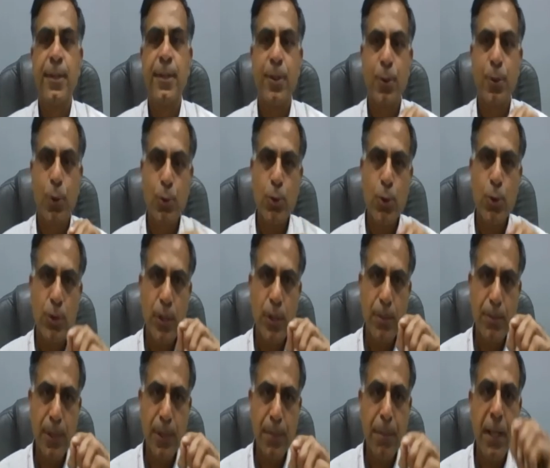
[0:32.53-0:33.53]
दोस्तों
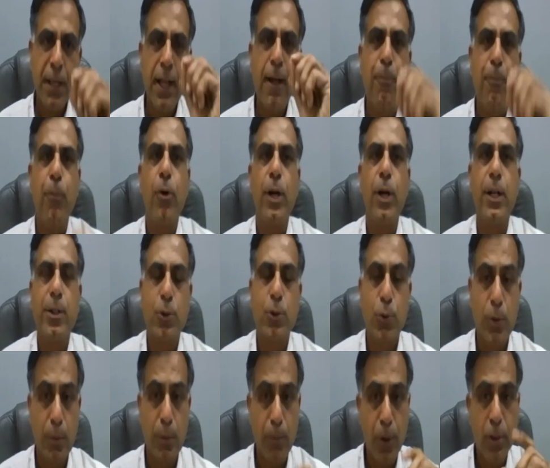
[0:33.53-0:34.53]
सबसे पहला पॉइंट जो
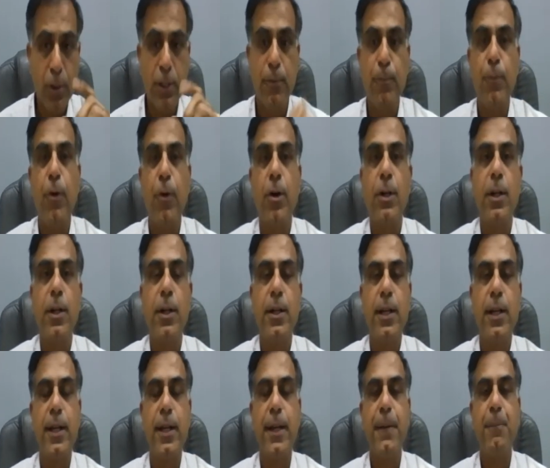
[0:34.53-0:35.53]
कि बहुत इंपॉर्टेंट
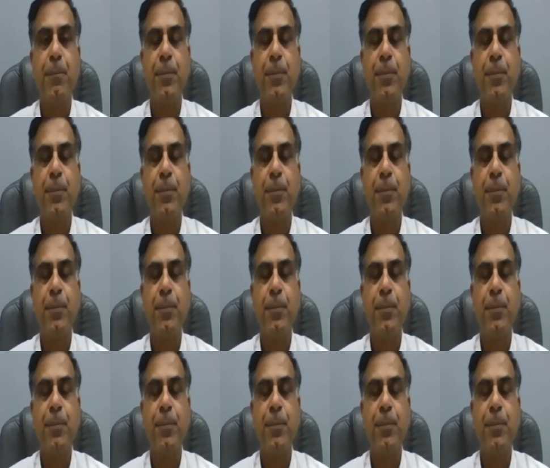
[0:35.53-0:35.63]
है